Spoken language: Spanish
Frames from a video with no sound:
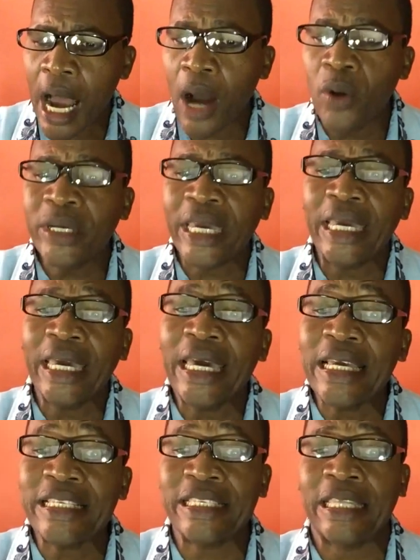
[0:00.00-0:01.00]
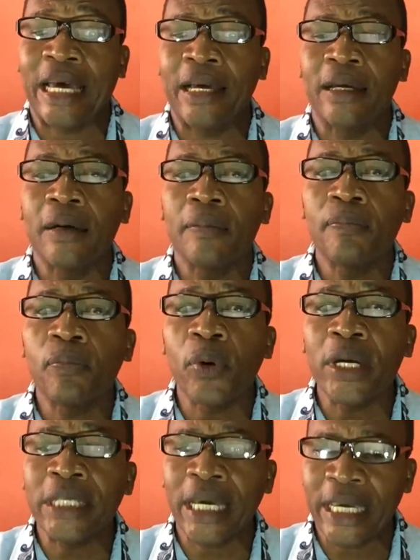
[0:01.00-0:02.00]
aunque ésta
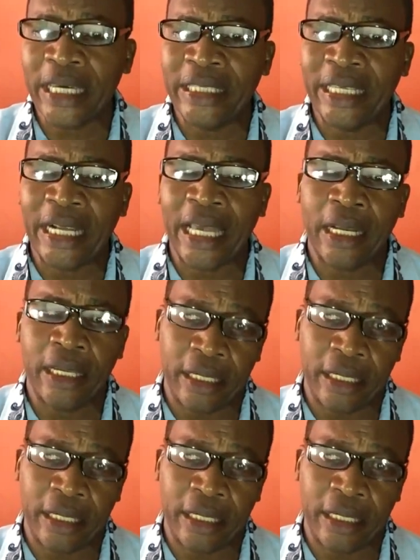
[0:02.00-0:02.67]
pueda generar